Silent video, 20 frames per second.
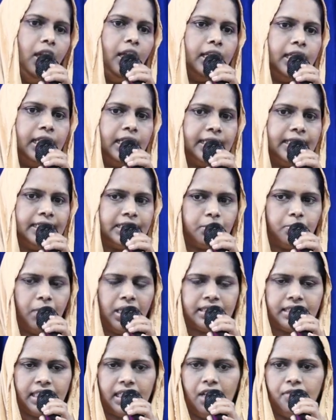ఈ డిస్మాస్
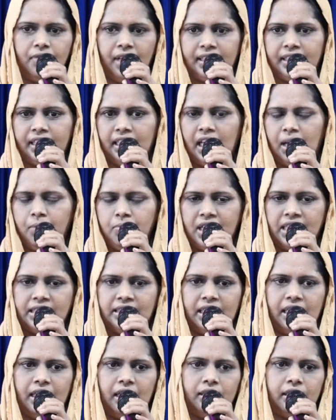అనే వ్యక్తి ఏం
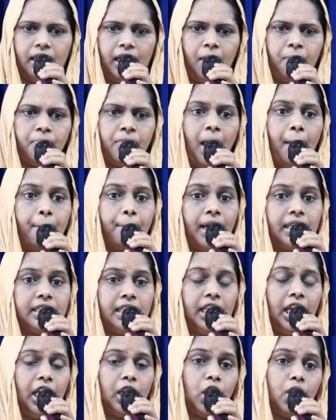చేస్తాడంటే
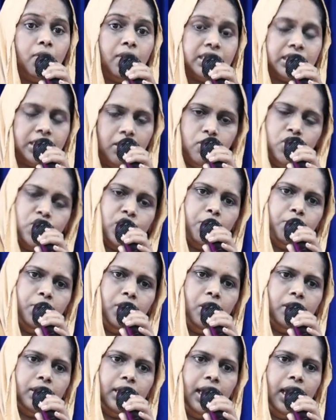పదిహేనవ
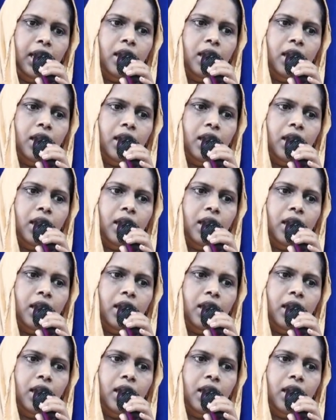సంవత్సరంలోనే